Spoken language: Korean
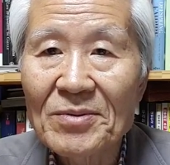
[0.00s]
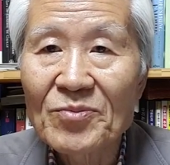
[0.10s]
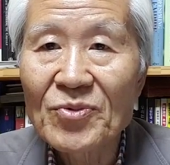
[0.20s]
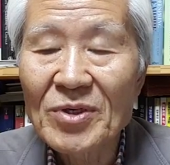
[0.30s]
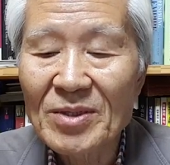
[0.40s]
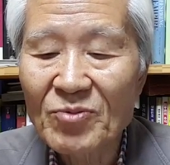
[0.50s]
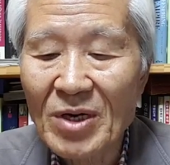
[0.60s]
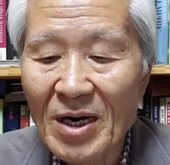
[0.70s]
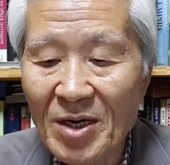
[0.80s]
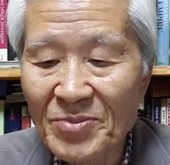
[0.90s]

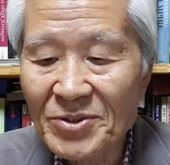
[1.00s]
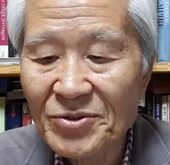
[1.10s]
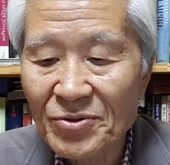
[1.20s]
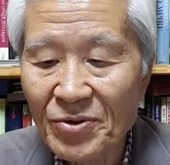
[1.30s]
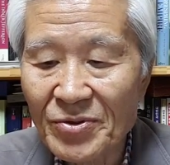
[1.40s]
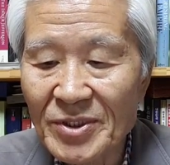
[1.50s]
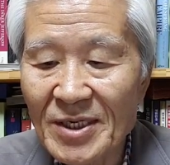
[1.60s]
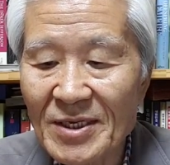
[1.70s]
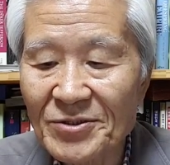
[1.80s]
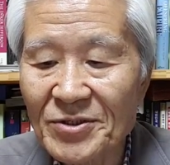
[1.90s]
문건임을 알면서도
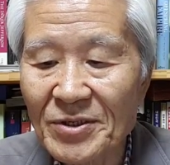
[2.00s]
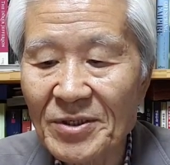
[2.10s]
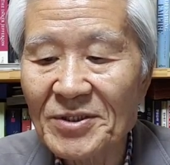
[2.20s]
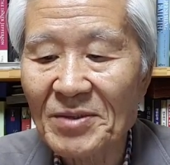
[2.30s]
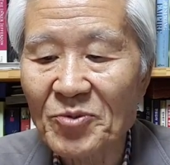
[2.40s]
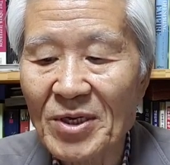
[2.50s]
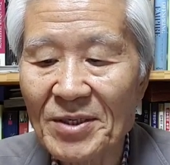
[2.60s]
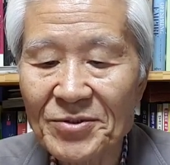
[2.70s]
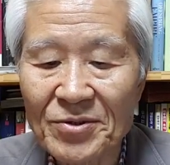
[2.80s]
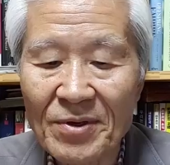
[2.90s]
이에 대한 처리를
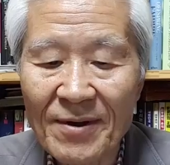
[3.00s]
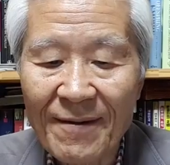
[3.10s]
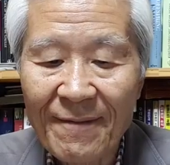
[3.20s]
잘못해가지고